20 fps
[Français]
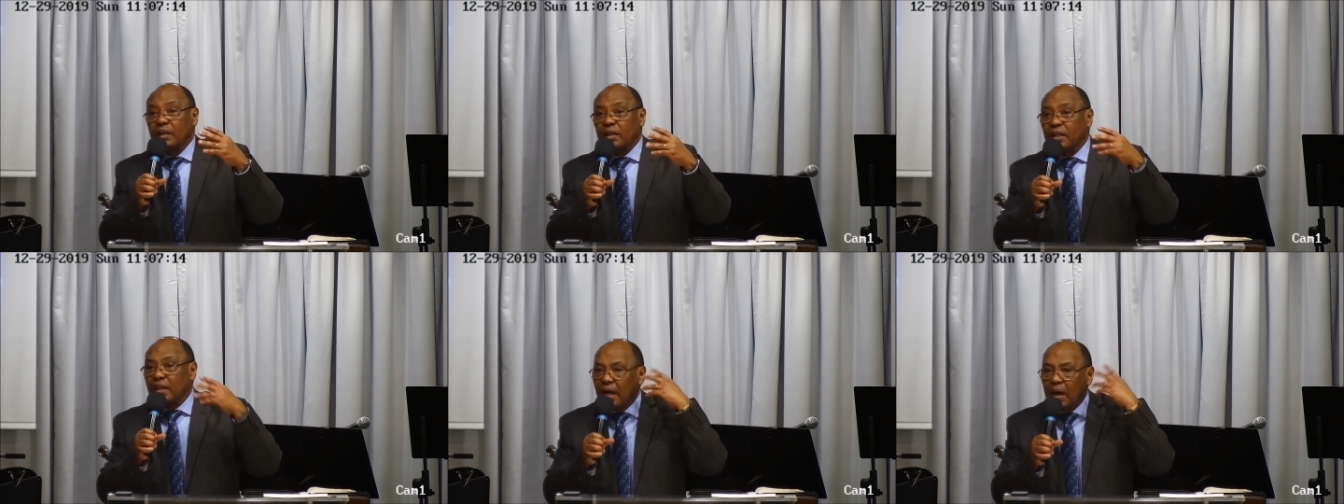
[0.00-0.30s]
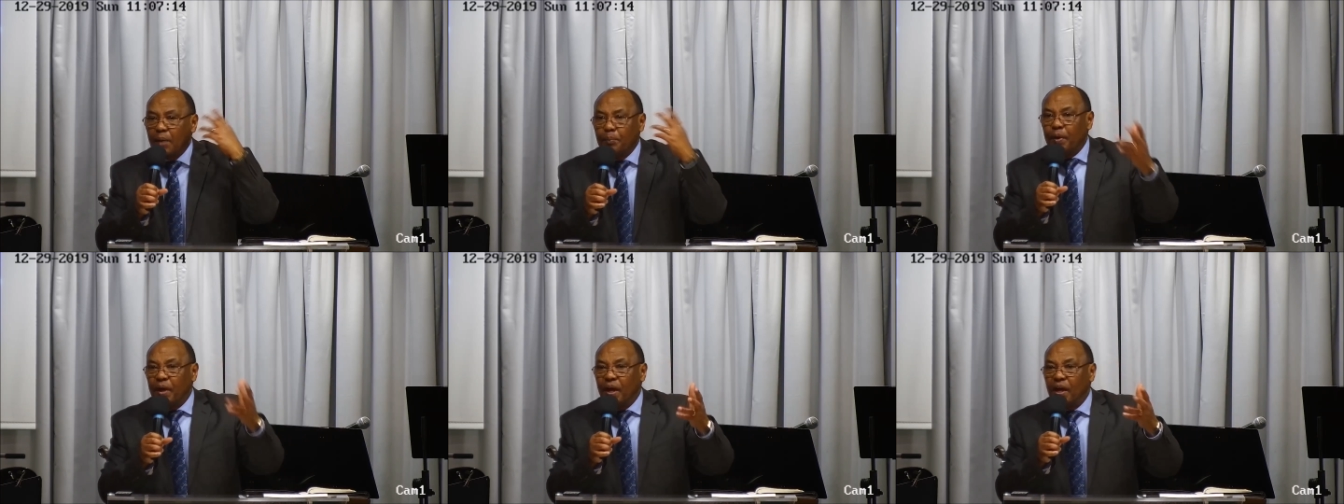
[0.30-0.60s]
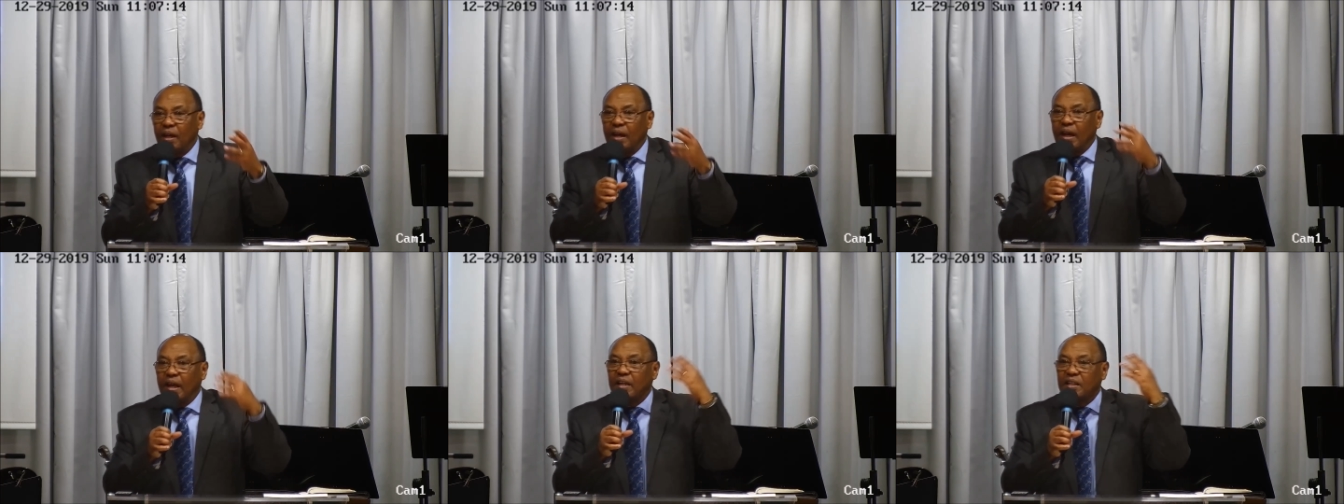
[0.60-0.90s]
qui
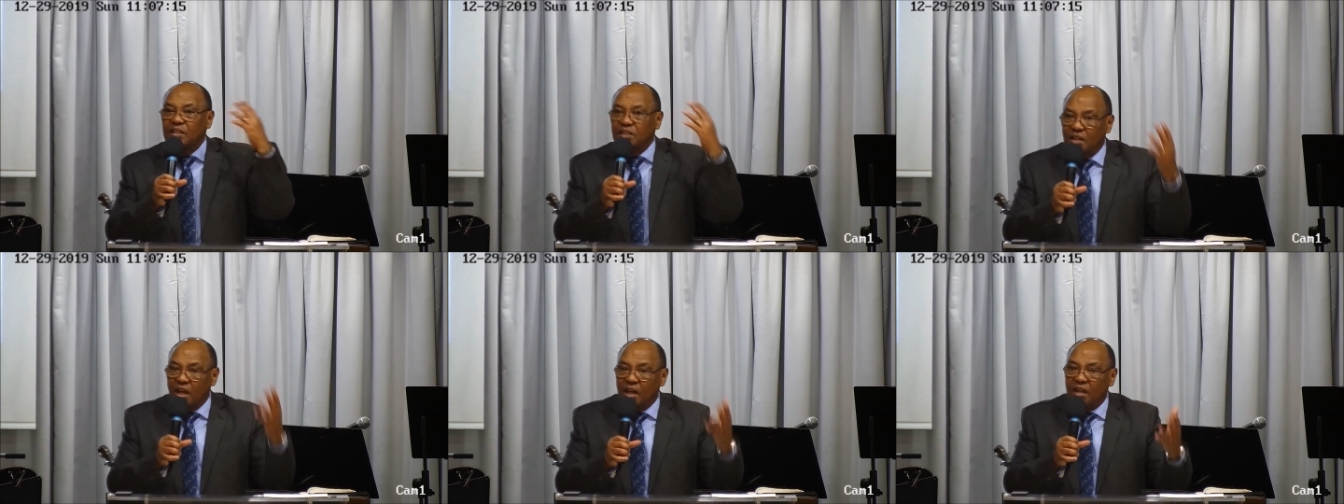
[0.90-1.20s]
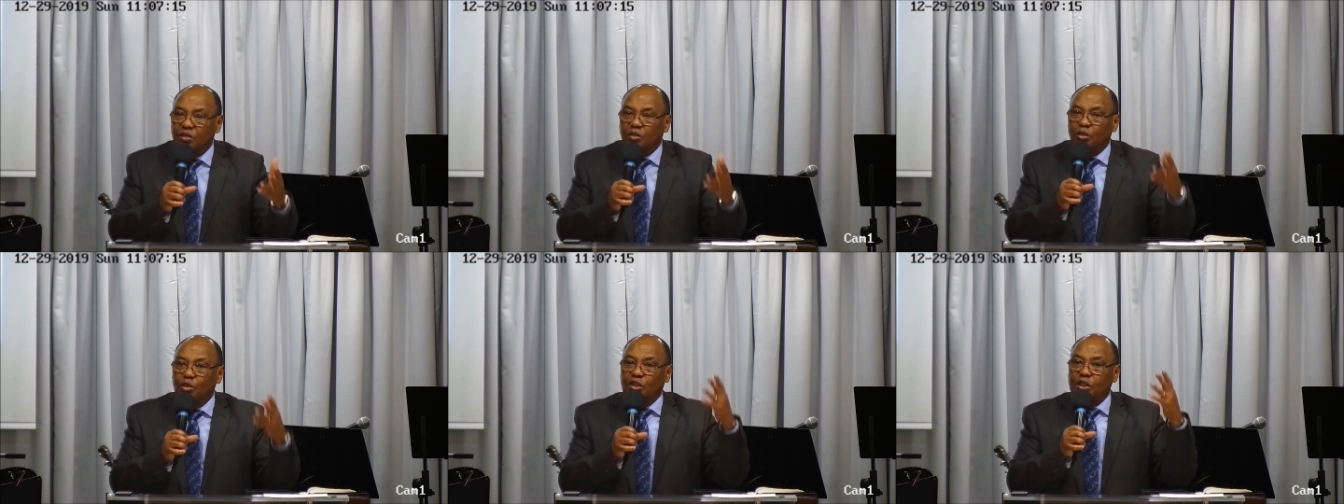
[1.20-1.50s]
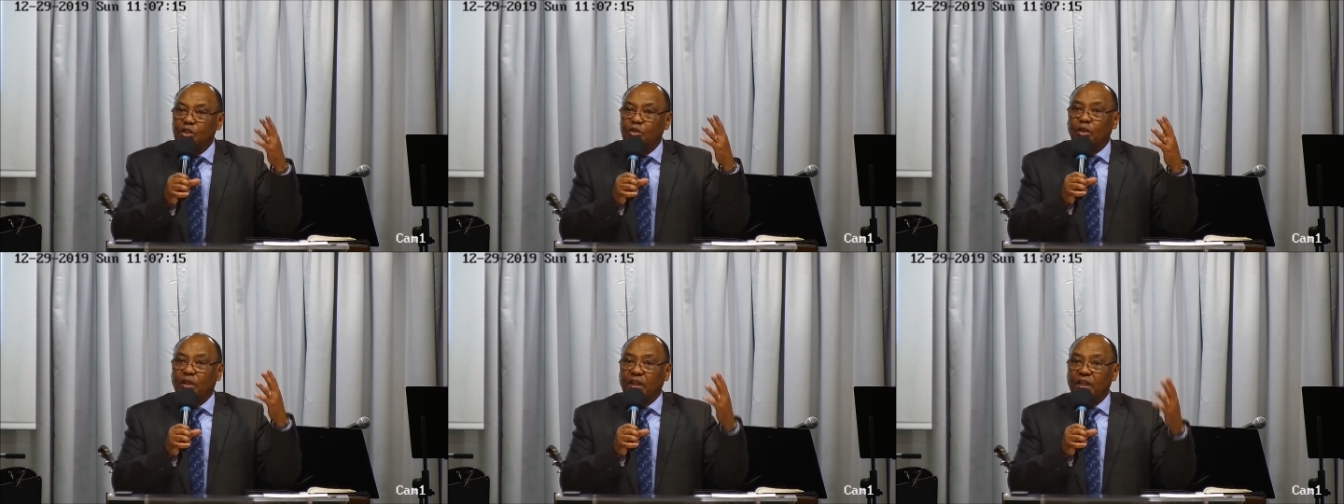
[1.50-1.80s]
rappelle la naissance de
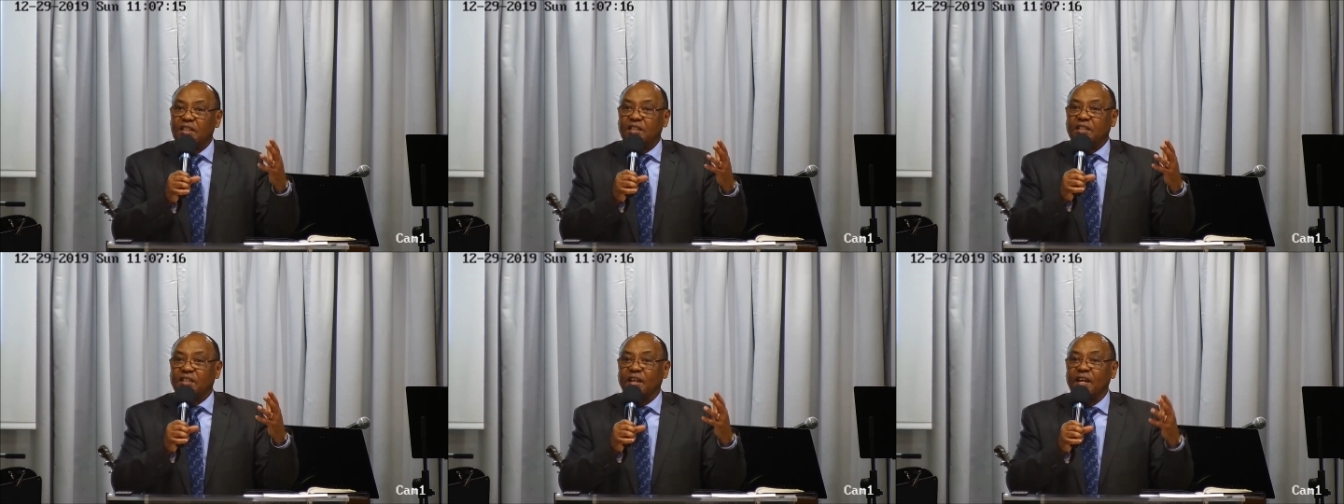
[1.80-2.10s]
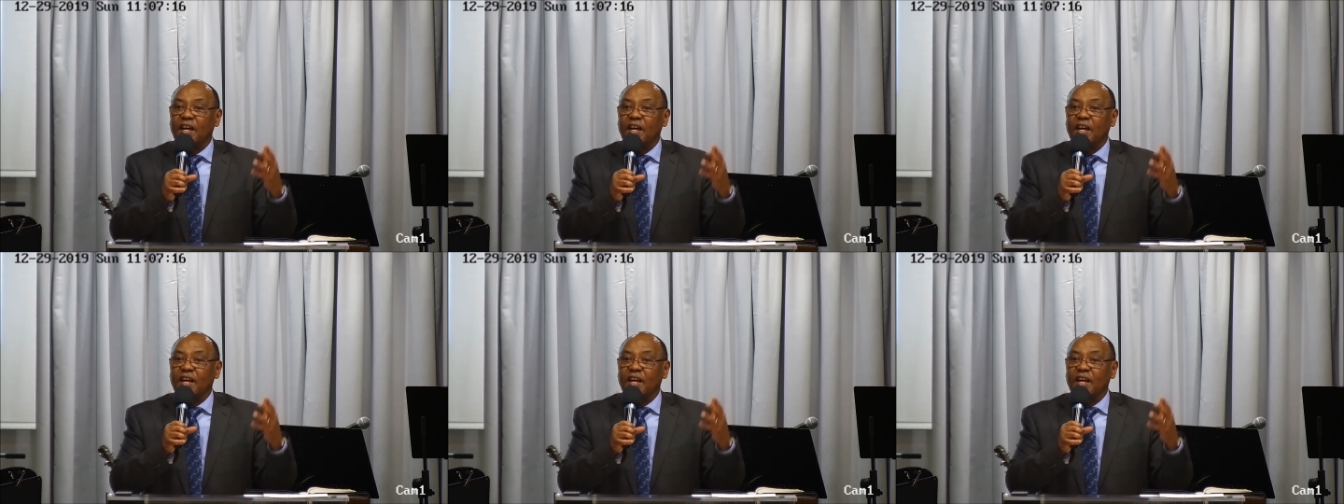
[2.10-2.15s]
Jésus-Christ.